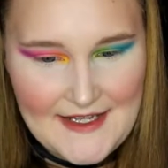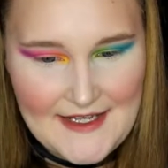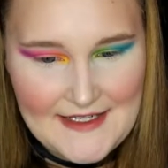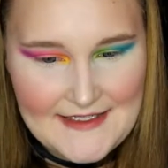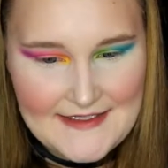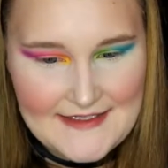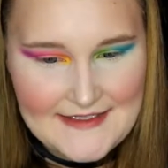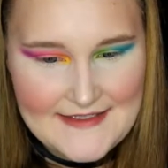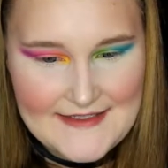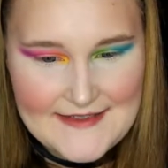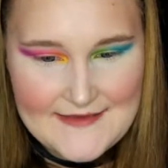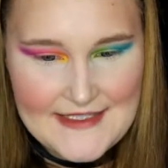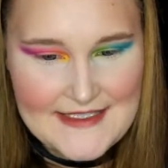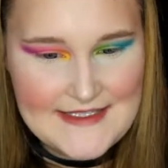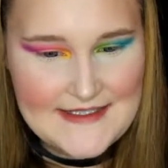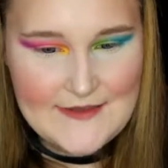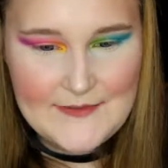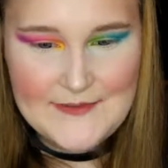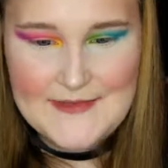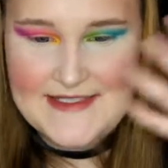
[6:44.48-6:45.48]
allerdings weiß
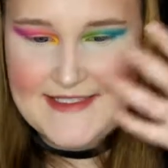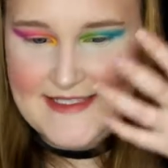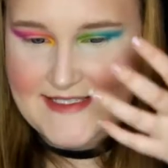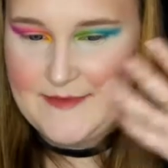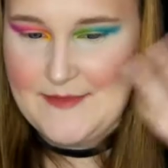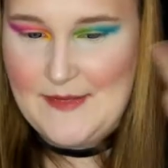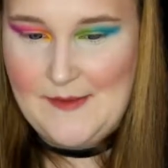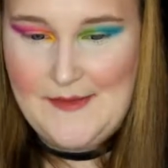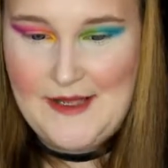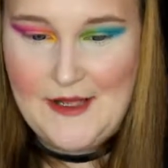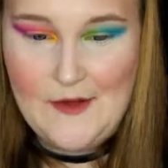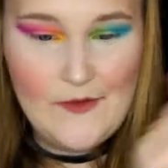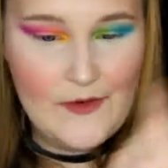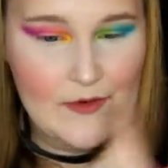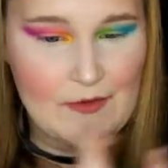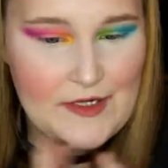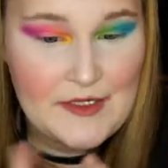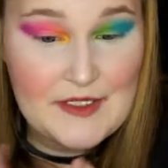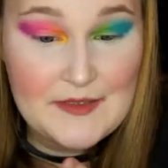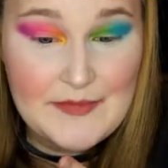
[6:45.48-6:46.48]
ich nicht, ob das jetzt in meinem
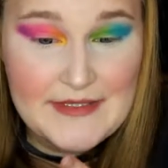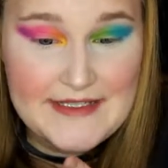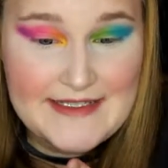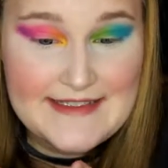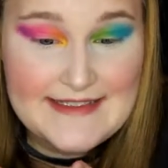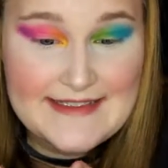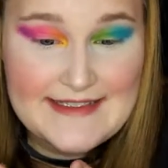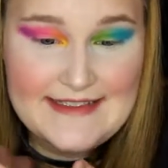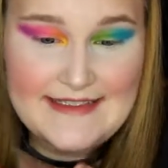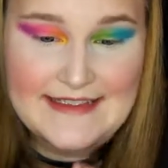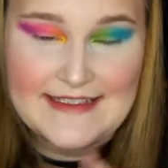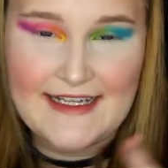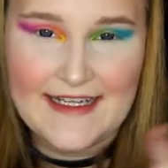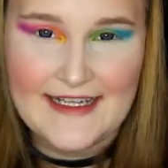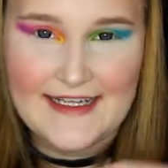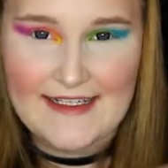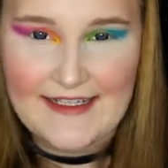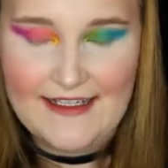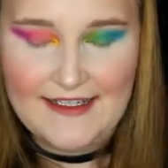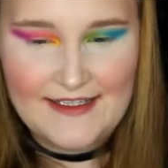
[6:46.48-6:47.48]
Auge oder an einem Pinsel
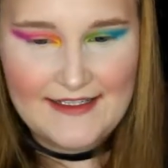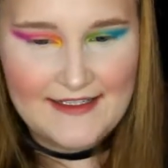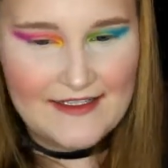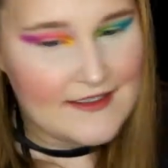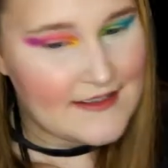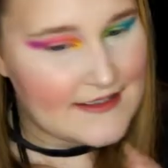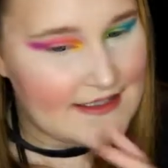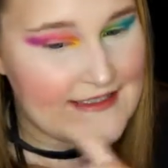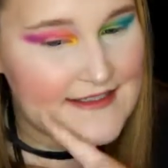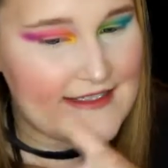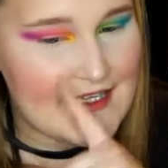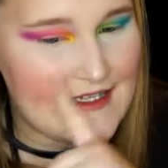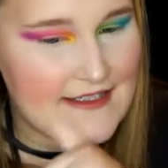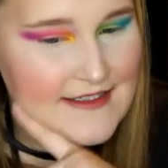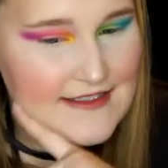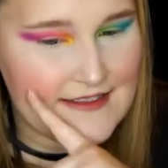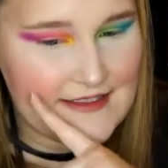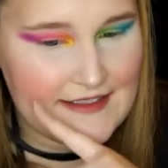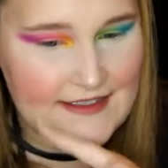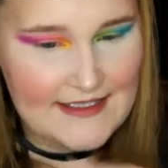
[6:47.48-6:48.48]
lag. Die
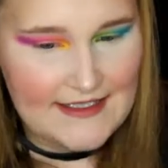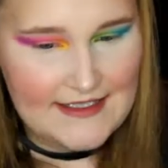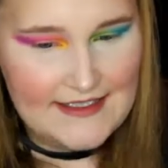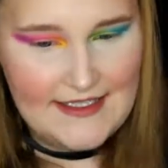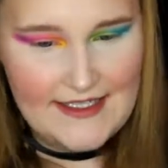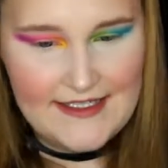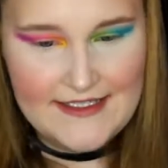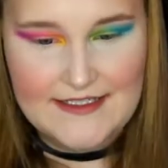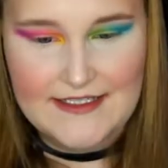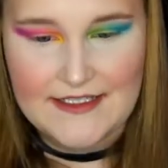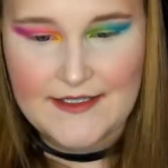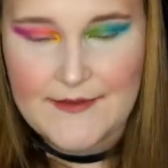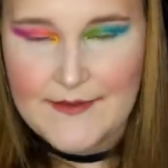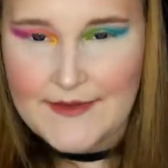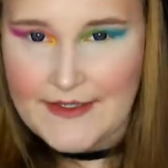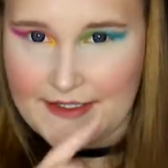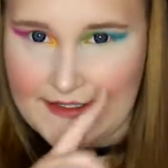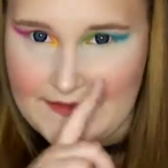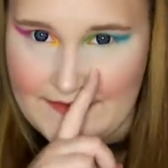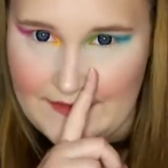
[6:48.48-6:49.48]
Seite ging leichter.
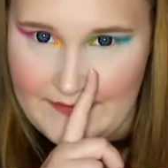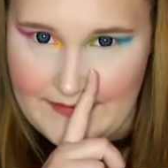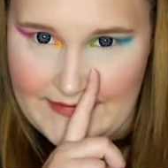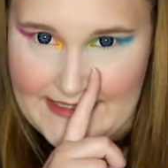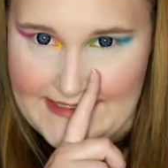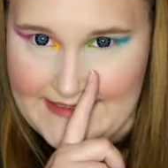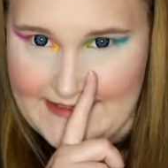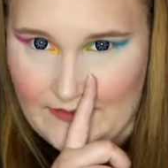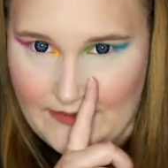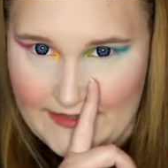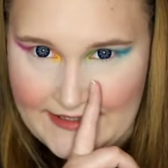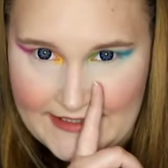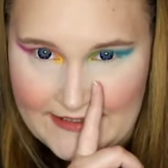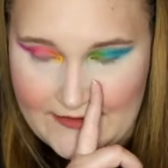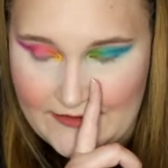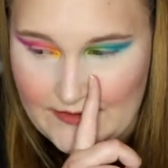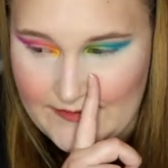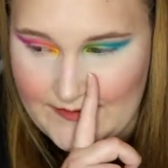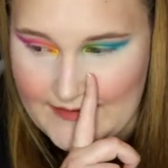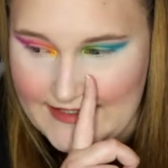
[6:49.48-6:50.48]
Ich werde mir jetzt auch
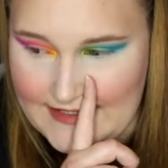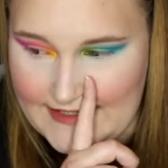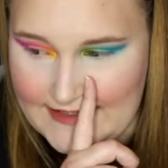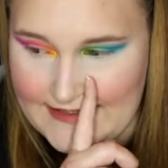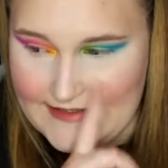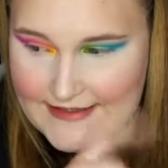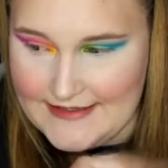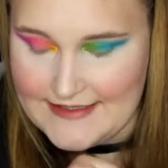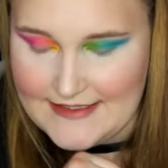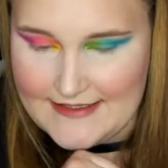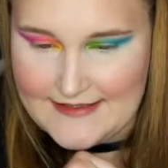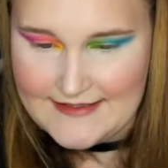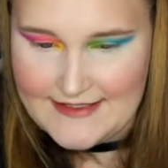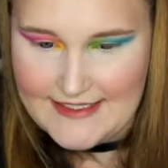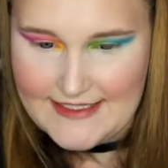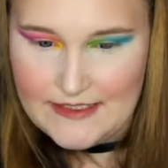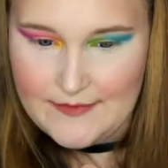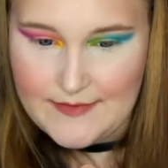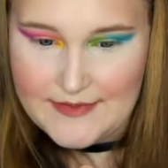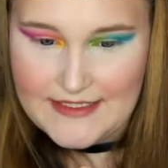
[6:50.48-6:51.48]
hier nochmal das
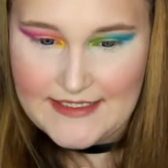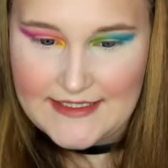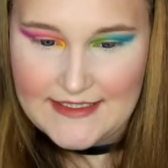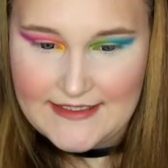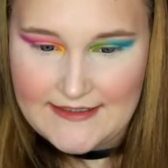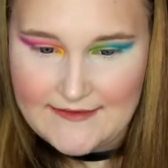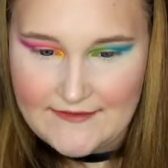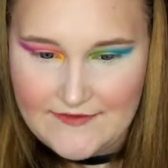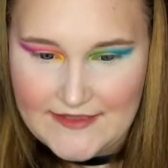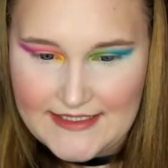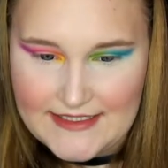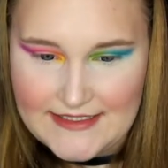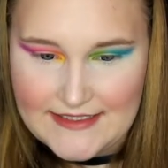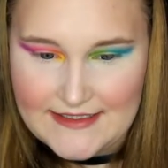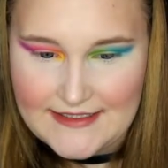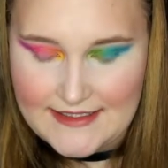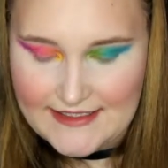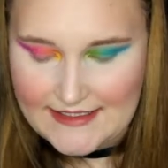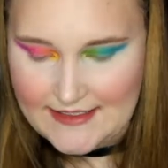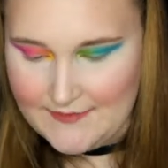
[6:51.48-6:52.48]
Gelb in den
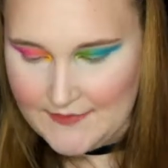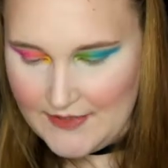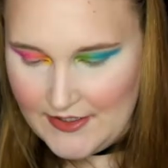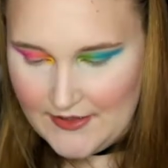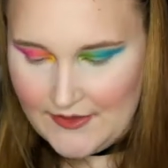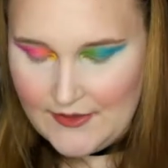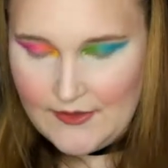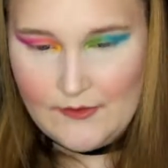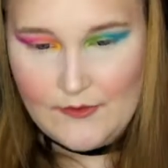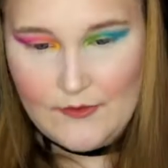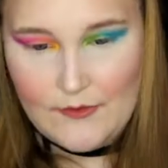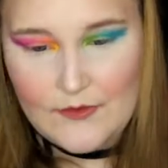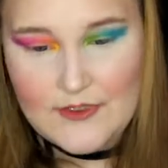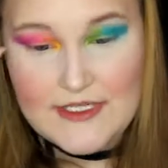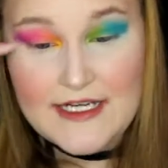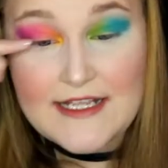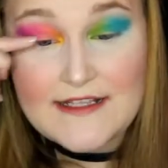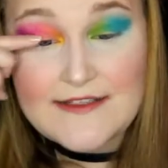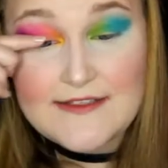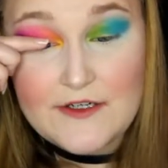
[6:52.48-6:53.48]
Innenwinkel geben
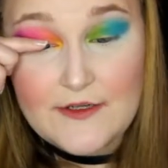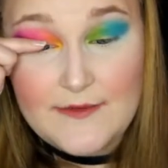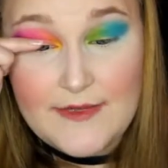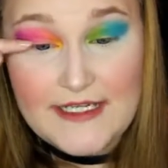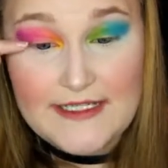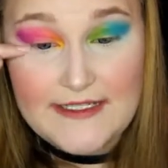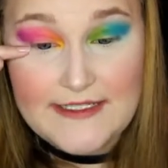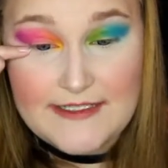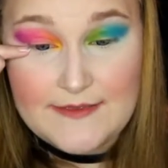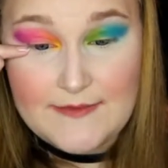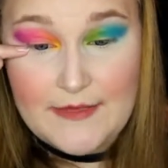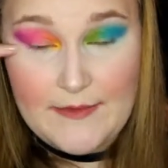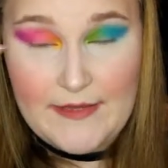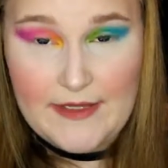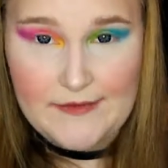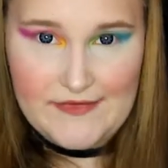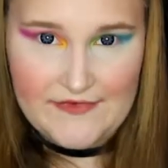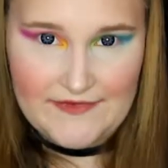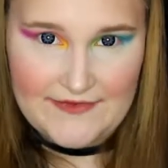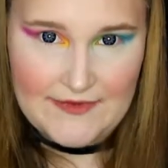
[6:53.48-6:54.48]
und dann säuber ich mal
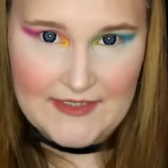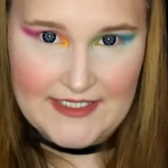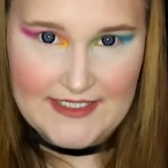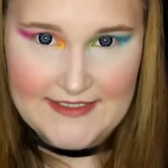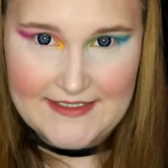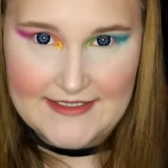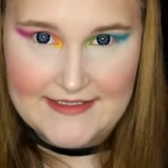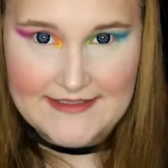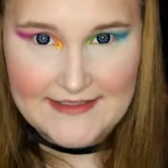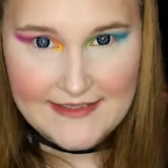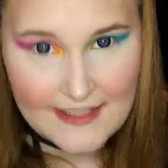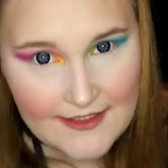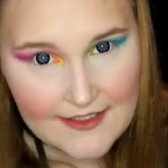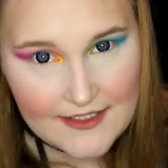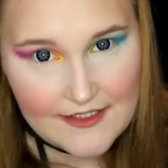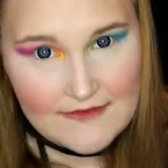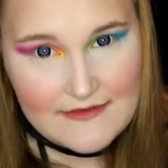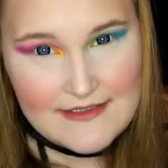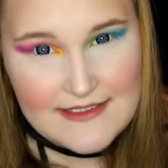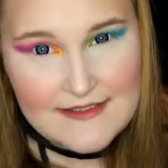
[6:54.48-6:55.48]
mein bewegliches
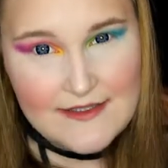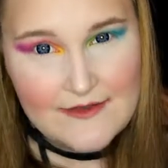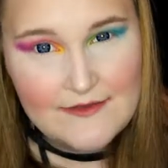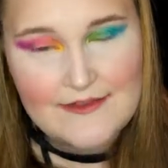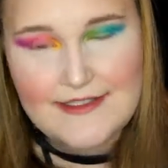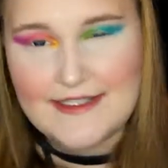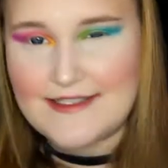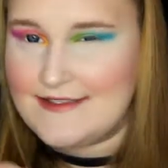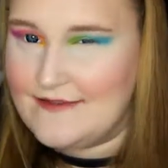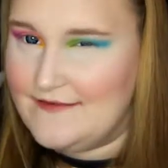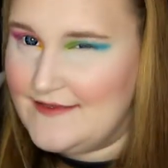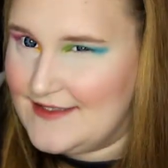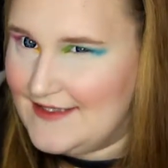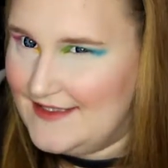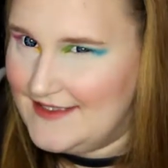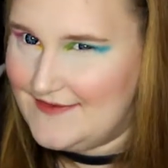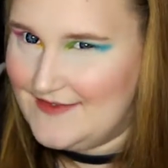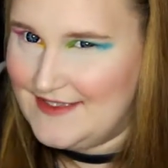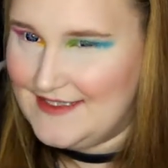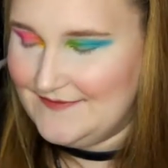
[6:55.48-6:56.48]
Lid aus und dann sehen wir uns
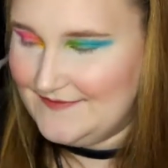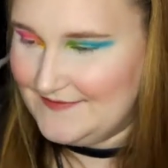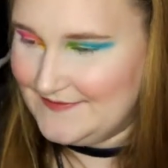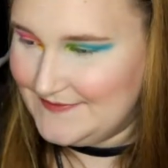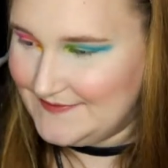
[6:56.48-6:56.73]
gleich wieder.